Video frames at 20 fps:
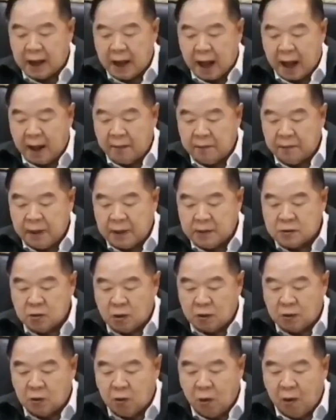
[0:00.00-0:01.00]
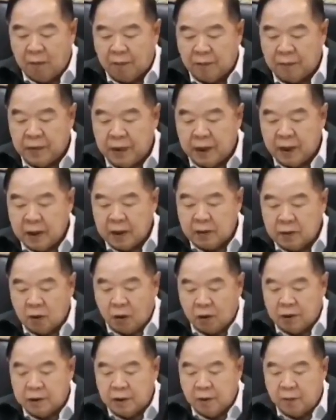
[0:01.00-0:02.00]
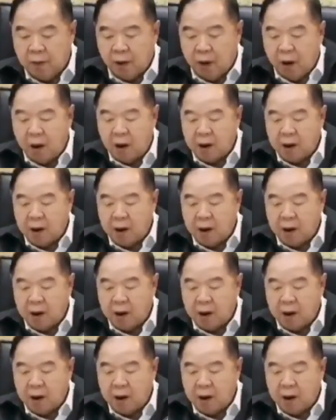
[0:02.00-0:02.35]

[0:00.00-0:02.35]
โดยพลเอกประวิตยพอใจกับการแก้ไขปัญ